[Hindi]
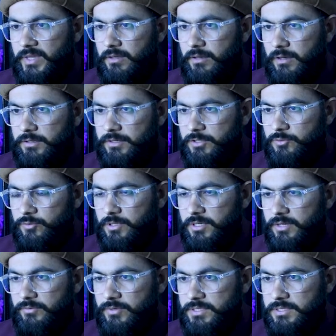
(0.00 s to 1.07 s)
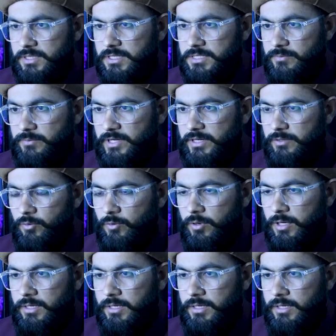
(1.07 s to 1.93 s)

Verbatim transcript: या ये जो नया फीचर इसमें ऐड हुआ